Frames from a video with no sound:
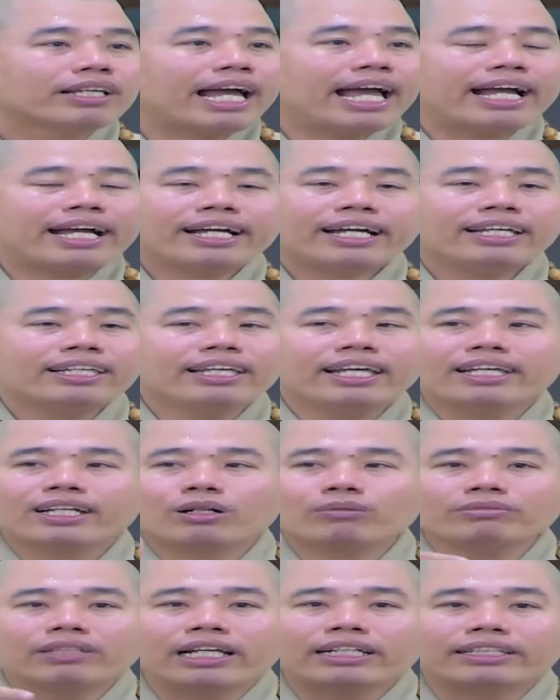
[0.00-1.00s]
ăn cái gì
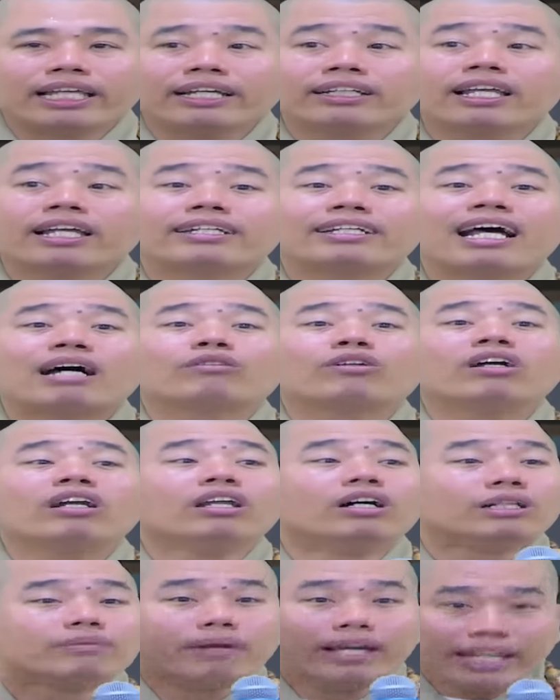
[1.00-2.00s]
cũng tùy tiện vì sao nó
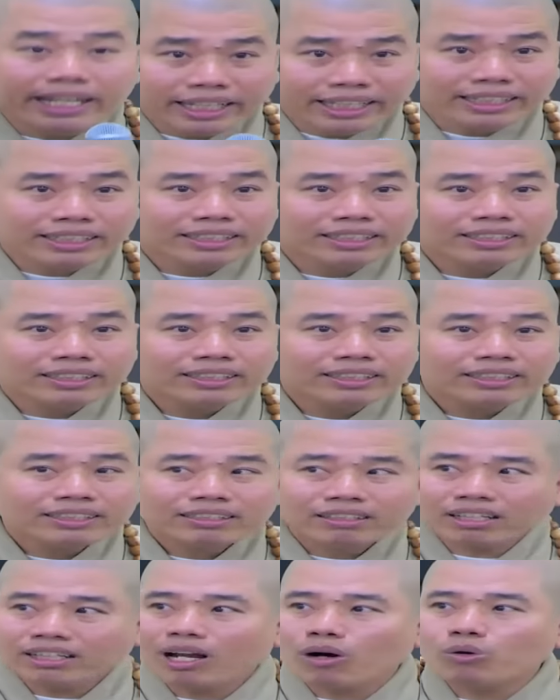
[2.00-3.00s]
lười biếng
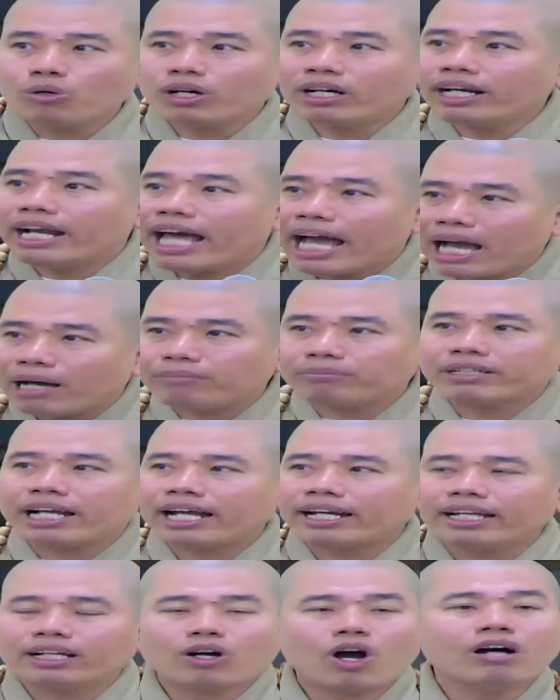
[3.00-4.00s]
nó đâu có làm
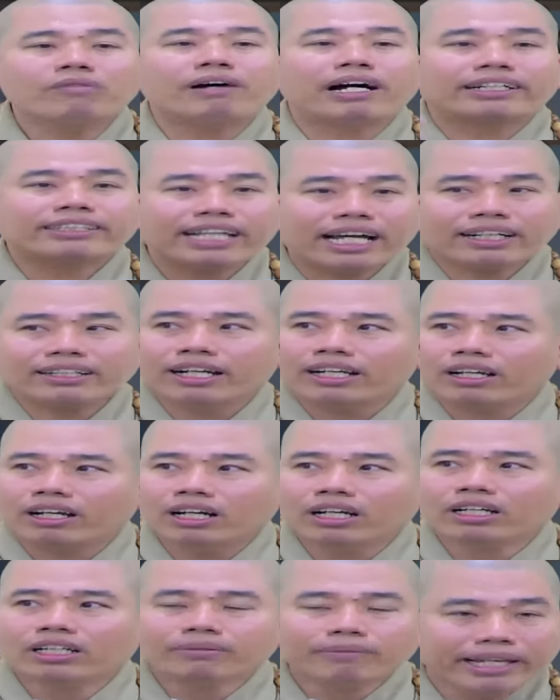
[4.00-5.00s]
ra để có vật chất nên
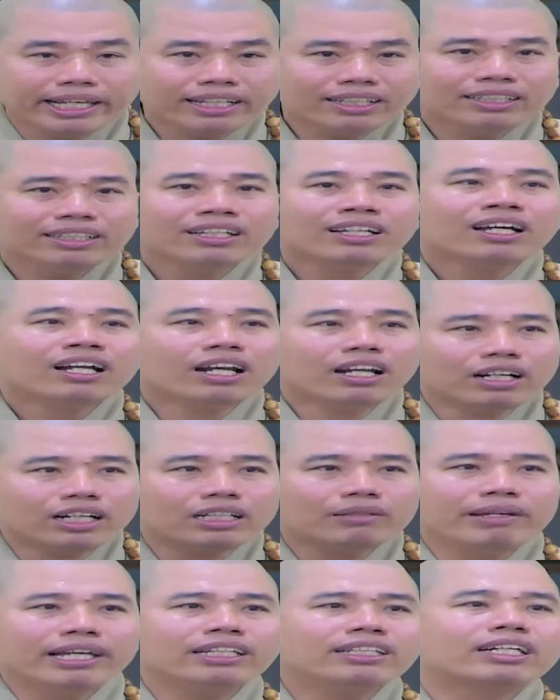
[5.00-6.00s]
nó lười biếng
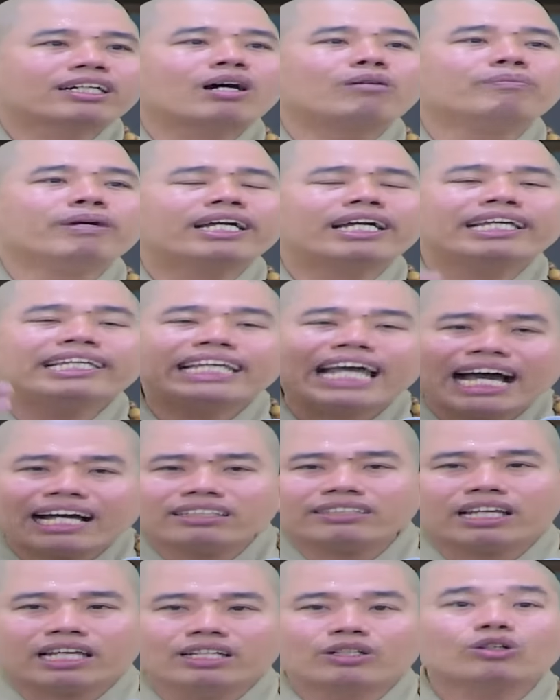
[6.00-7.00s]
lười biếng thì không biết cái
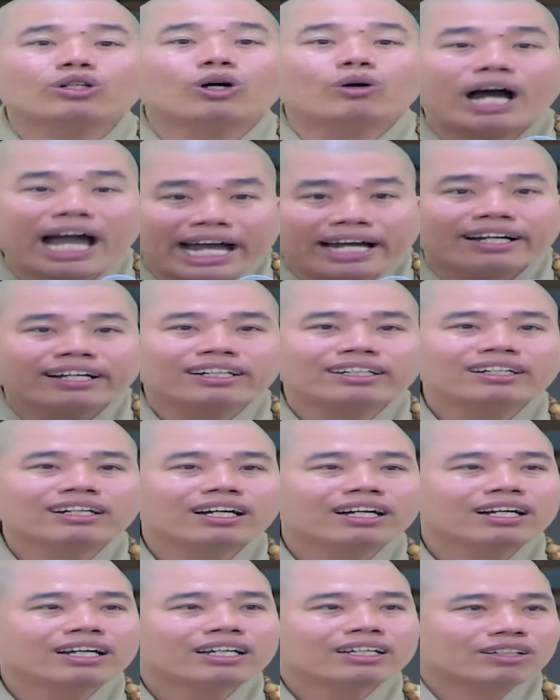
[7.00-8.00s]
giá trị của đồ ăn
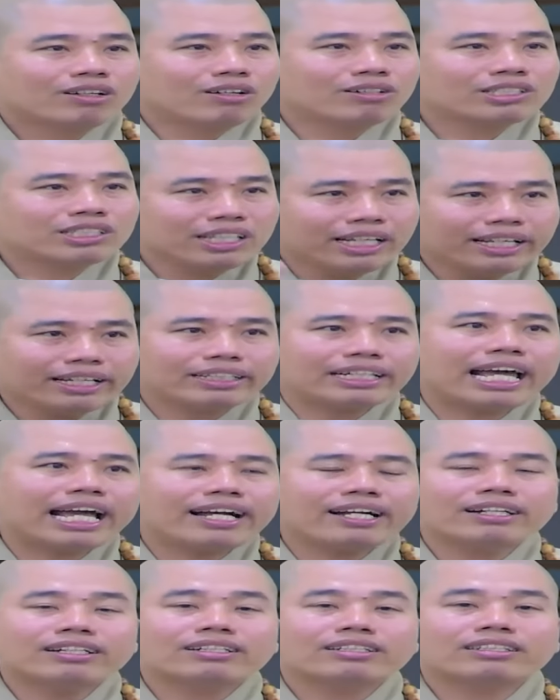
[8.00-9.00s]
còn siêng
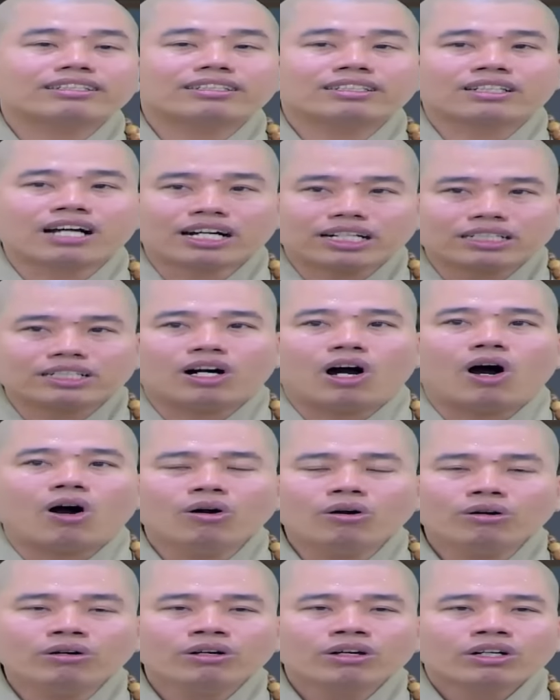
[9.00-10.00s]
năng cực
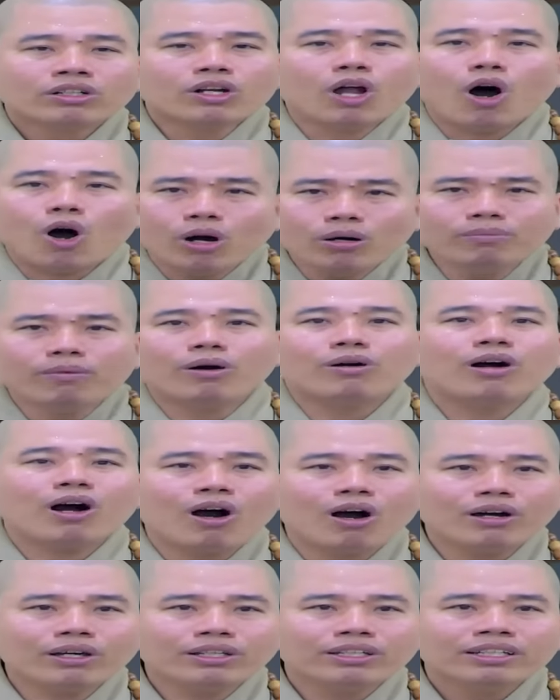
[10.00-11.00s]
khổ đổ mồ
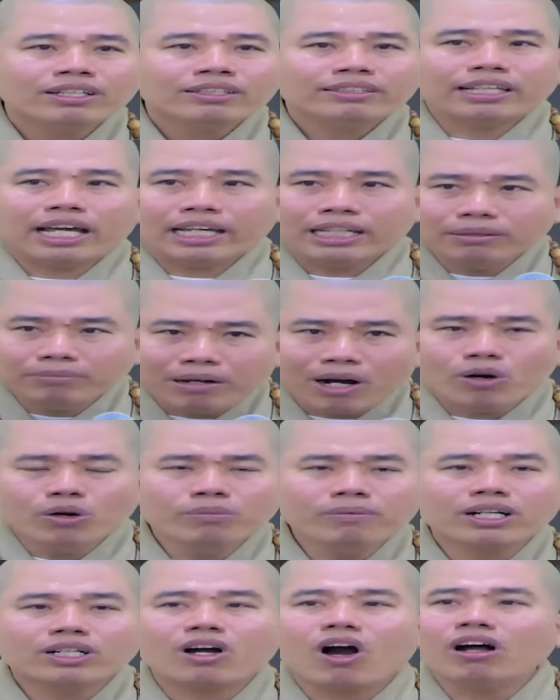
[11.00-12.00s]
hôi chảy
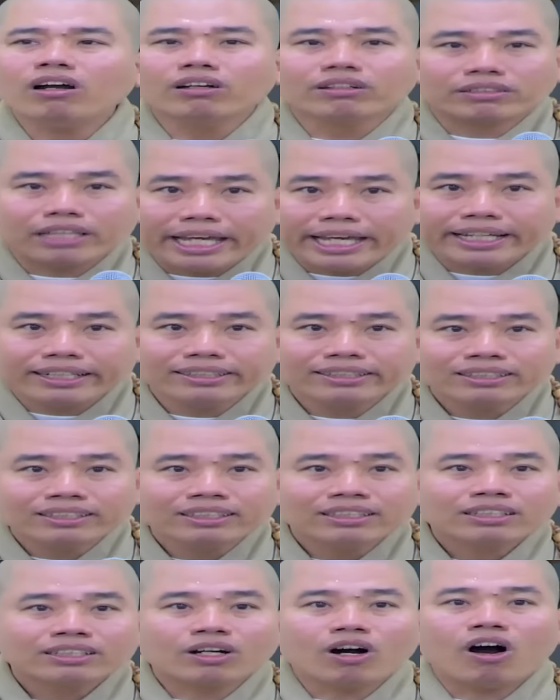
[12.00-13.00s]
máu mới có được tiền
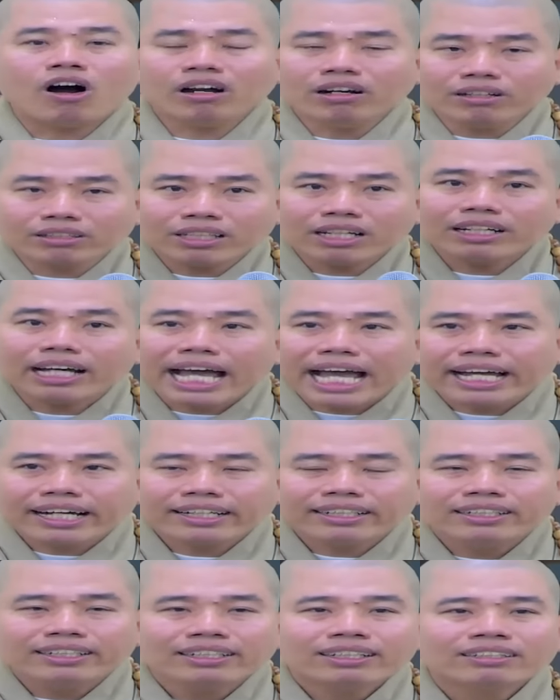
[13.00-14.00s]
có được thức
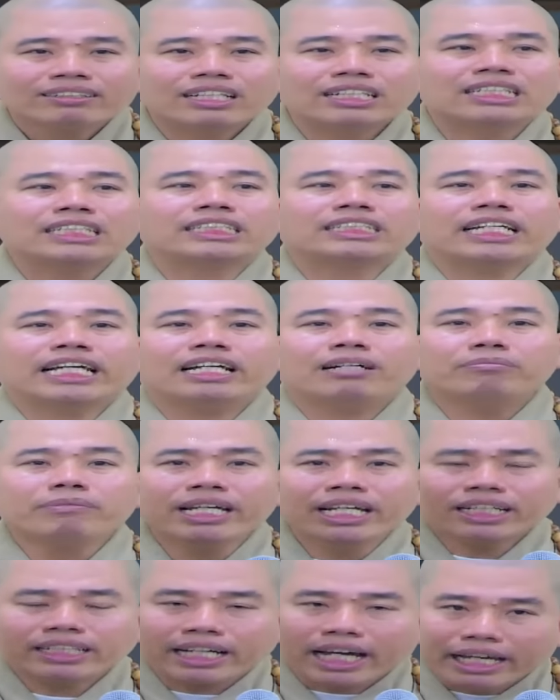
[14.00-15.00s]
ăn thì sẽ
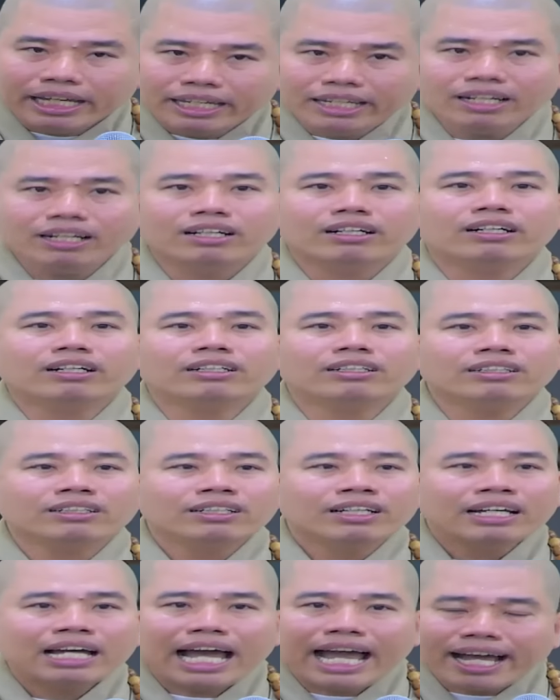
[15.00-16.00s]
biết kỹ lưỡng
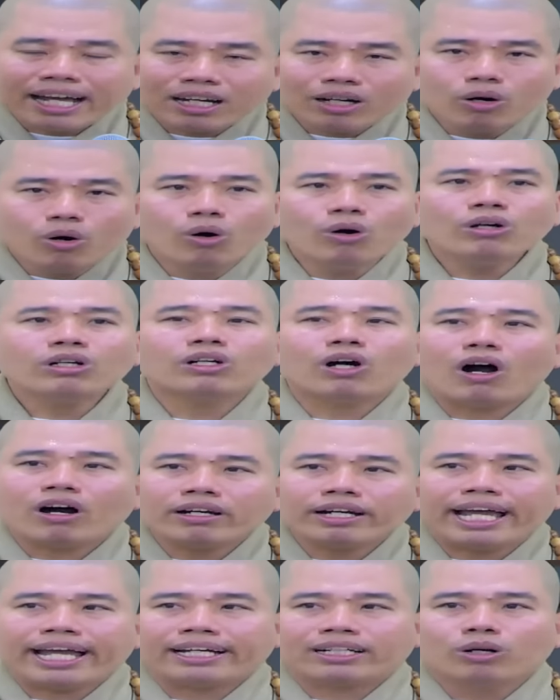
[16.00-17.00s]
ăn uống
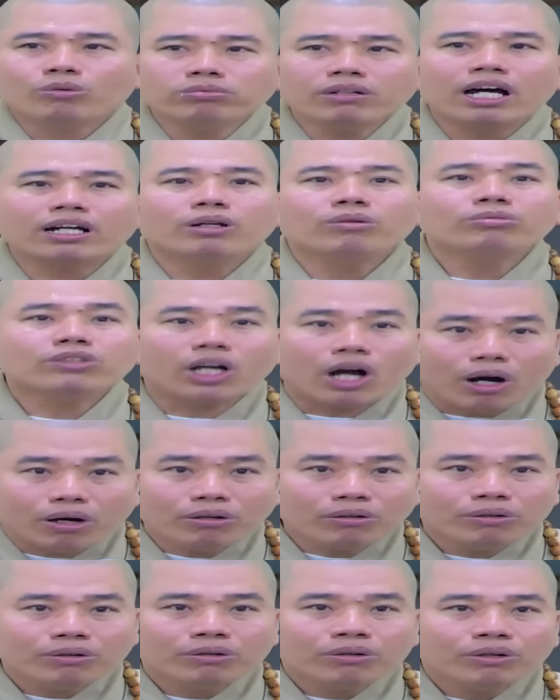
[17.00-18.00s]
rõ ràng đúng nơi đúng
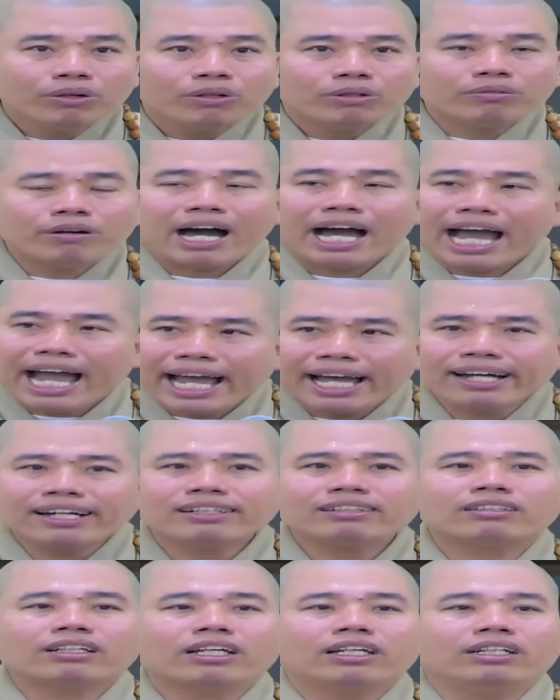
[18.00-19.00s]
chỗ và
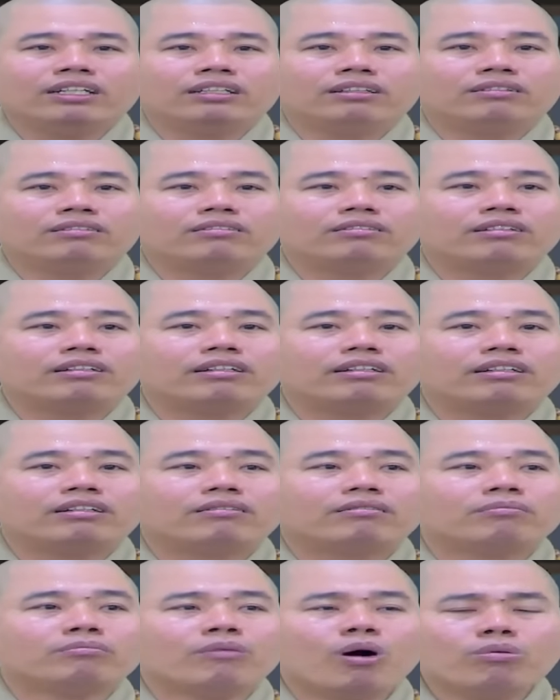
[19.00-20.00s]
ăn thì
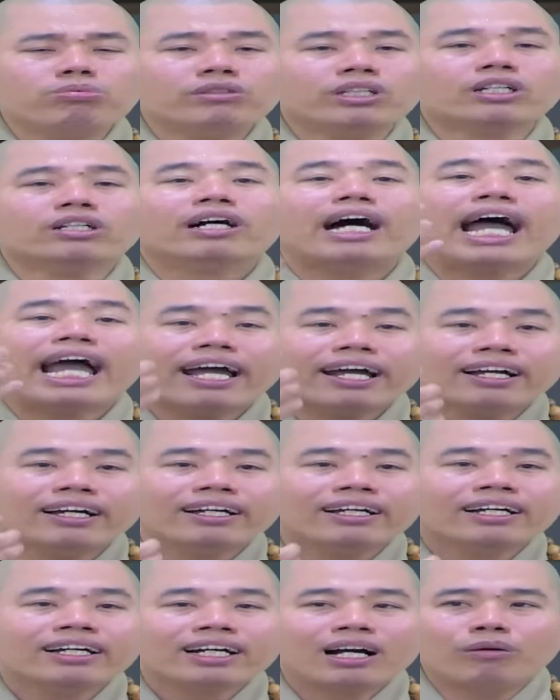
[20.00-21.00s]
múc vừa ăn
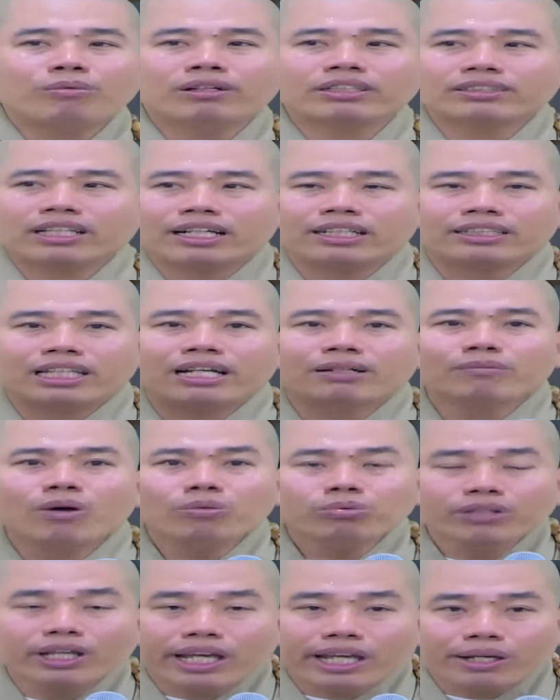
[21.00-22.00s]
không có tùy tiện
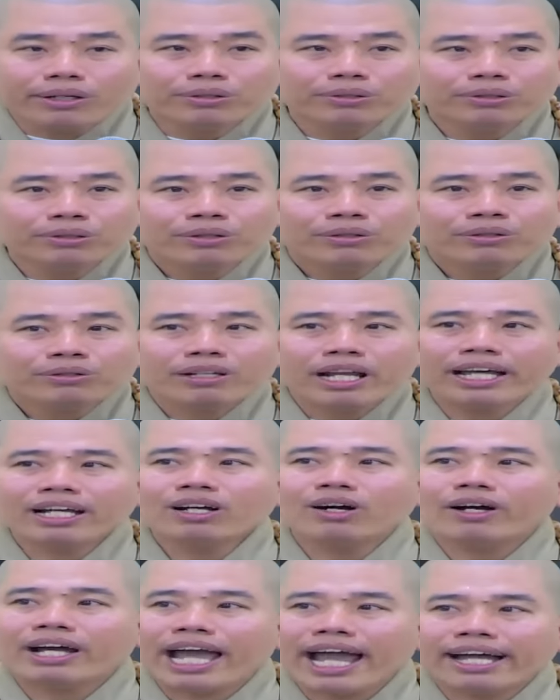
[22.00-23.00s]
múc nhiều
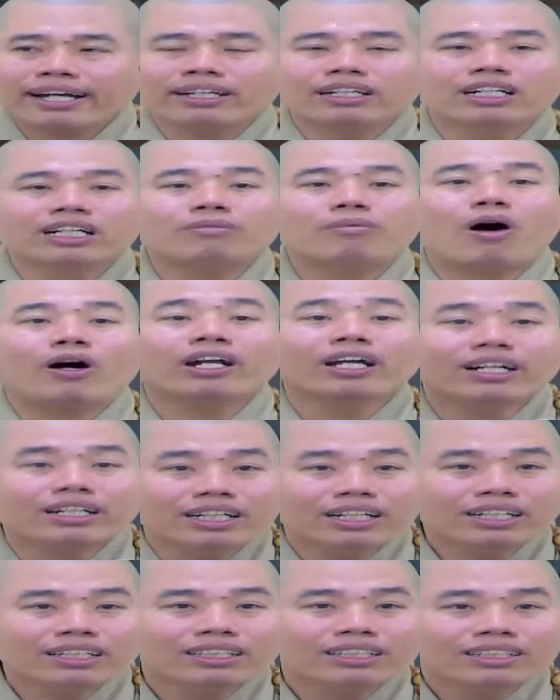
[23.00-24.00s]
để rồi ăn nữa bỏ
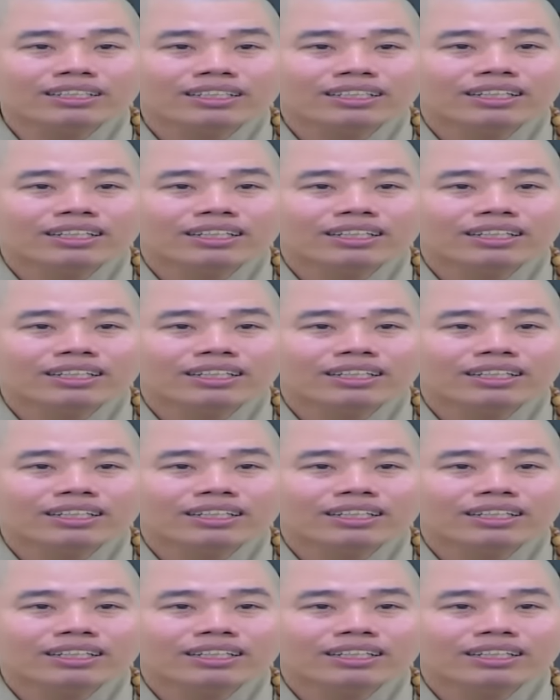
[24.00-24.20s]
nữa